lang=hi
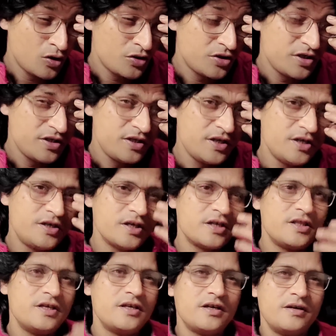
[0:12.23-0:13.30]
और तीसरी
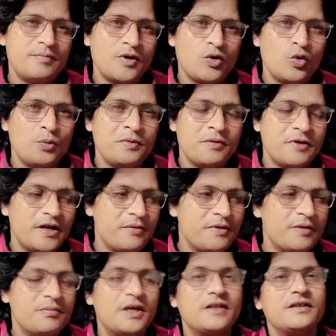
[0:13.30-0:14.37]
शक्ति के प्रकोप के बारे
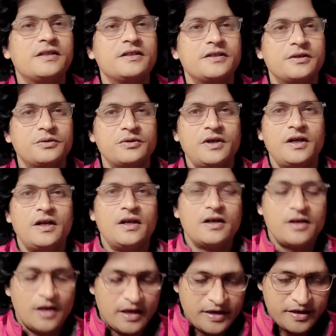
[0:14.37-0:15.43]
में बात करता हूँ
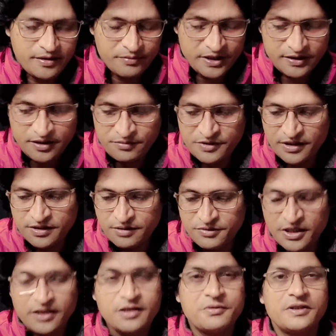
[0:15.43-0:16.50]
कहानी के माध्यम से
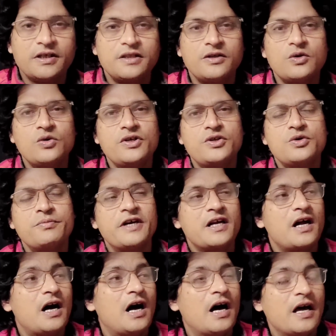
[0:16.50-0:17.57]
समझाता बताता हूँ ये जो मैं
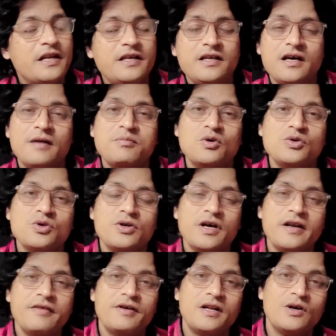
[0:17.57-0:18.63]
कहानी आपको
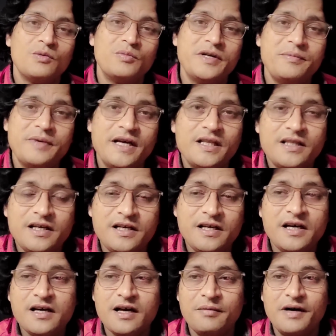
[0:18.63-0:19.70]
सुनाने वाला हूँ बड़ी
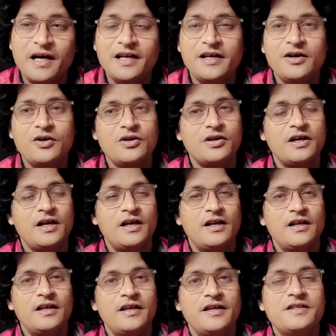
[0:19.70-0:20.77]
बेहतरीन है कमाल है और
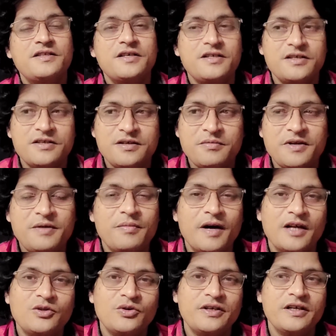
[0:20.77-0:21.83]
इनसे जिनसे मेरी
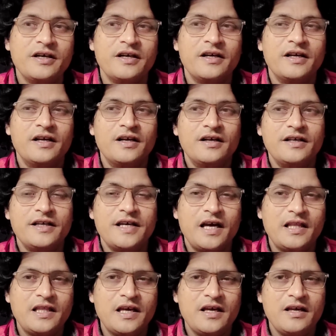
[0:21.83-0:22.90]
बात हुई ना ये
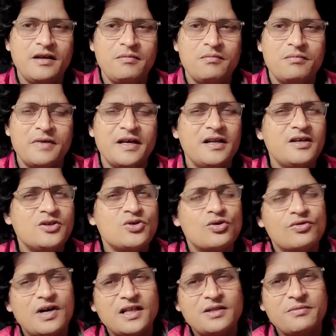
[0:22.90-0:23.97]
कहते हैं कि मैंने
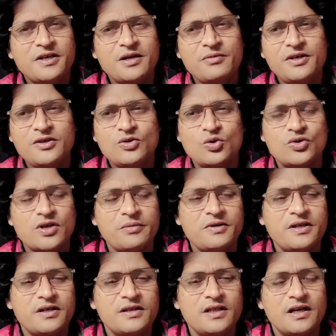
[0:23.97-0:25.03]
शुरुआत में कभी ये सोचा
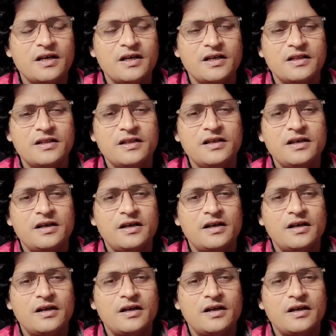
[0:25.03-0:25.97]
भी नहीं था कि नितिन